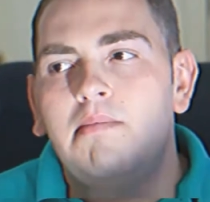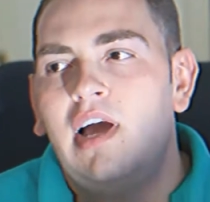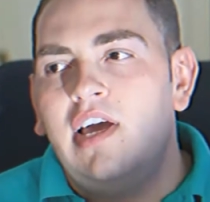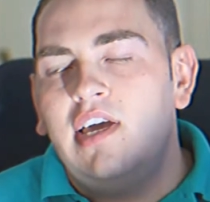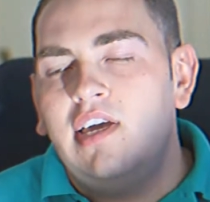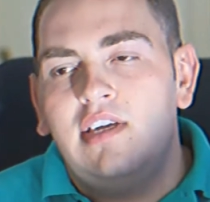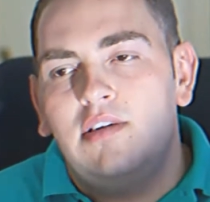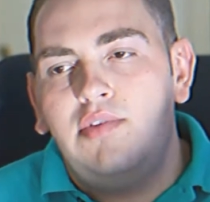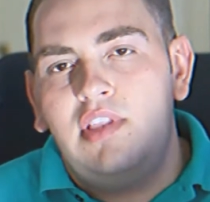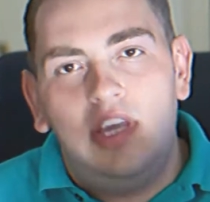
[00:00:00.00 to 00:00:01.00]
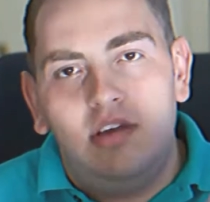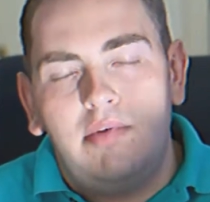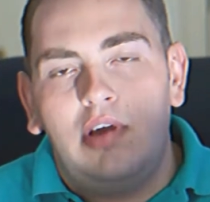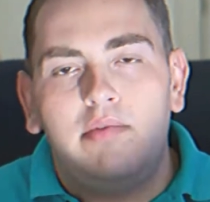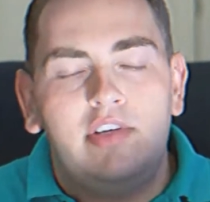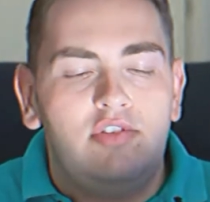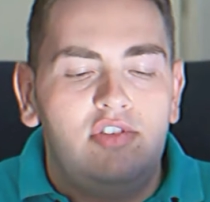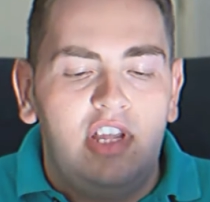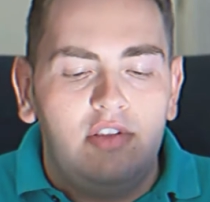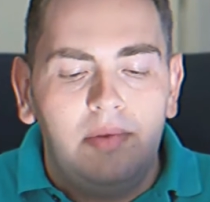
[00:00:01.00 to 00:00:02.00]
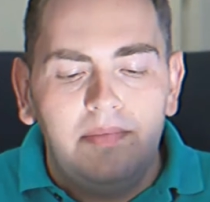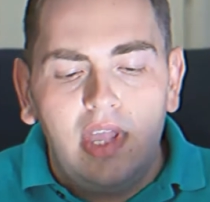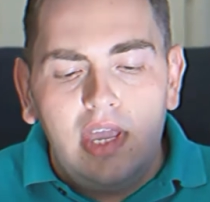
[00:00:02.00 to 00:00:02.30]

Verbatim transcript: ma eh, quindi questo intendo.